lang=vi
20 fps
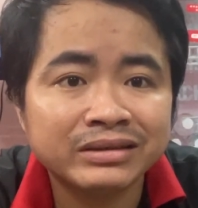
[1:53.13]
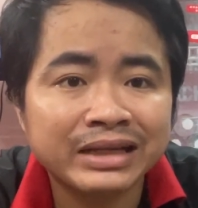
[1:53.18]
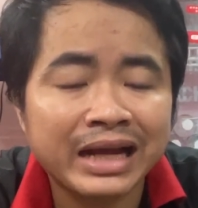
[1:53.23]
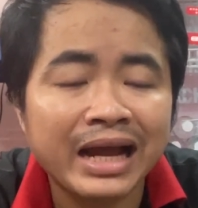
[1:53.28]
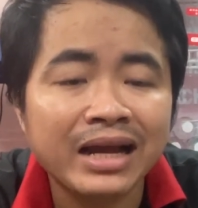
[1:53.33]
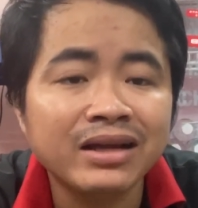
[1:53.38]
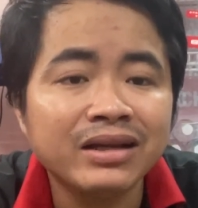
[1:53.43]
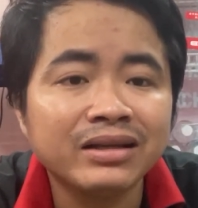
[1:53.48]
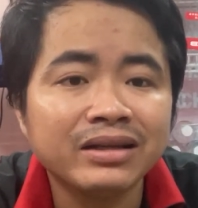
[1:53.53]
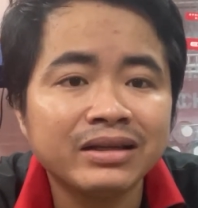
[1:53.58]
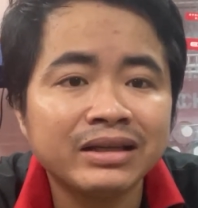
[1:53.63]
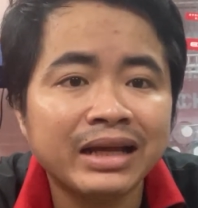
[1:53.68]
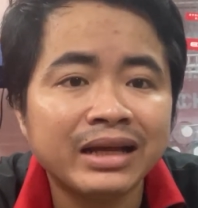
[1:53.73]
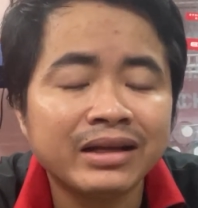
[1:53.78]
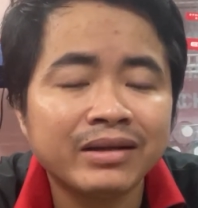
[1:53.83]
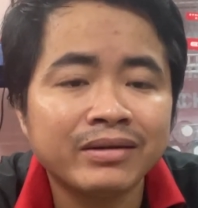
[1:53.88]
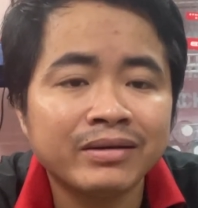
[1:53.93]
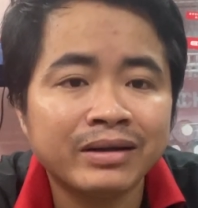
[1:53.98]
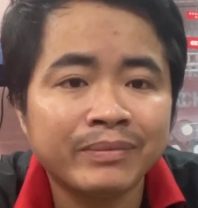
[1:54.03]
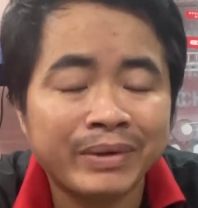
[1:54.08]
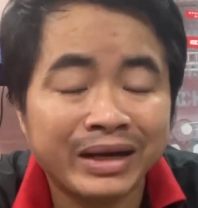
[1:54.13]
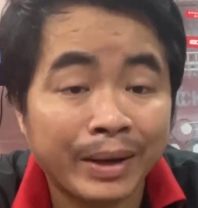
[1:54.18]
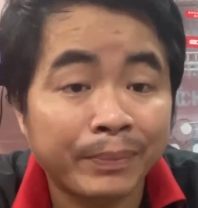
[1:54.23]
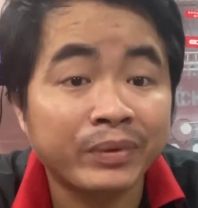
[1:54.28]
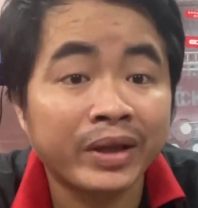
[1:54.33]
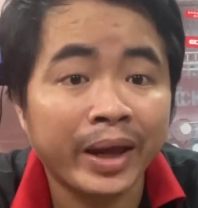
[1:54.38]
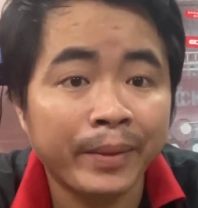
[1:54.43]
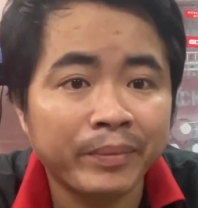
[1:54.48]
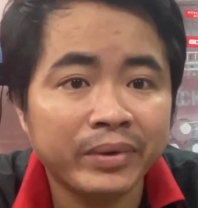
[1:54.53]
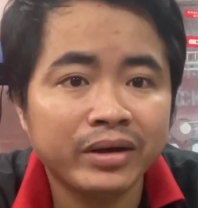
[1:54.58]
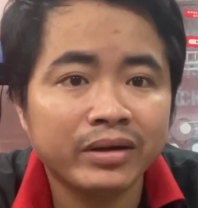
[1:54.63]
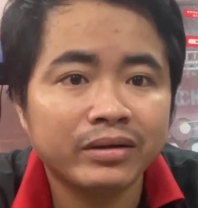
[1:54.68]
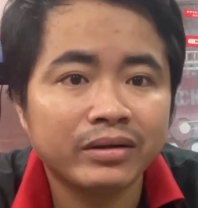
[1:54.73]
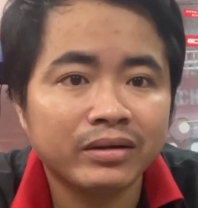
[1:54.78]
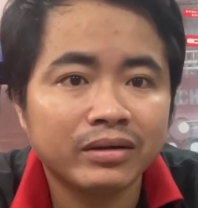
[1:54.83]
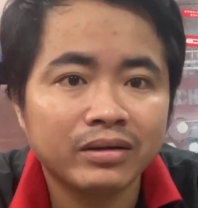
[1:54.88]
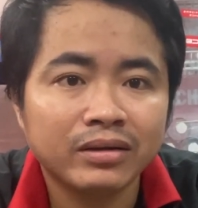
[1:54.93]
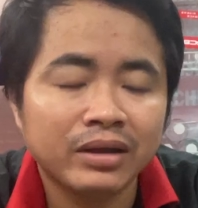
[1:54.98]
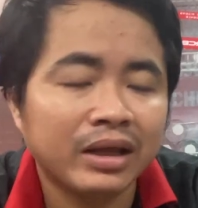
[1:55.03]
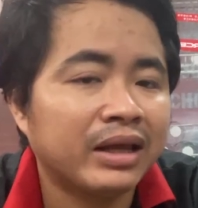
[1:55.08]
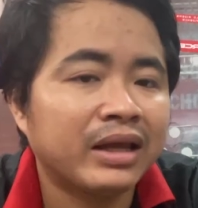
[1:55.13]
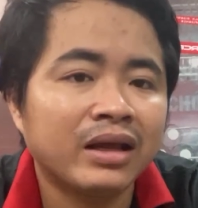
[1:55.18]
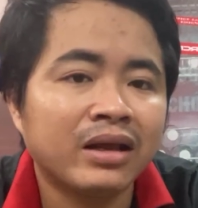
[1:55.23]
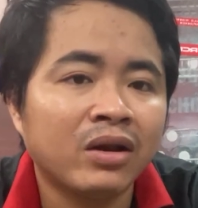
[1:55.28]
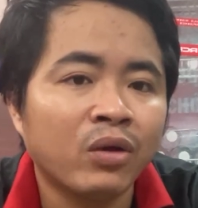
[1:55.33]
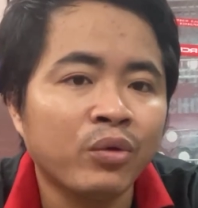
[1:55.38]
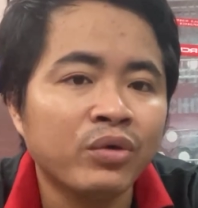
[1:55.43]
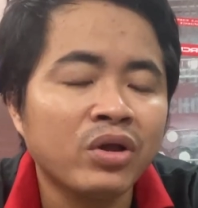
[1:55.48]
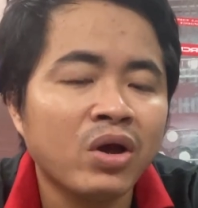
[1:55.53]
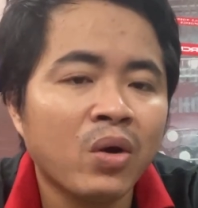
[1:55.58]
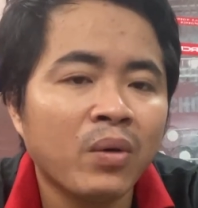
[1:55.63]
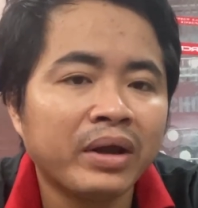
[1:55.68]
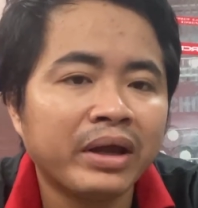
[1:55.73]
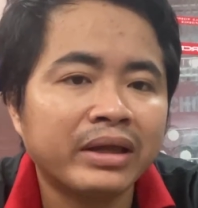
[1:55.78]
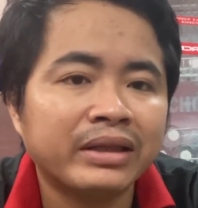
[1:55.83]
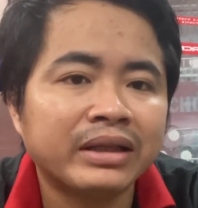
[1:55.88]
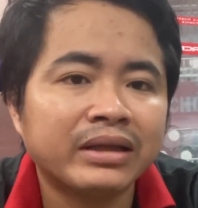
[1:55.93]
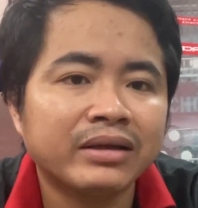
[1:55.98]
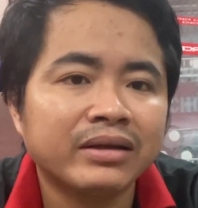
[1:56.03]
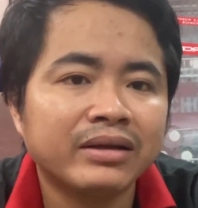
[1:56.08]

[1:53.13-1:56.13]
ngắn á thì dắt mày gặp điểm á thì về lũ vô cái,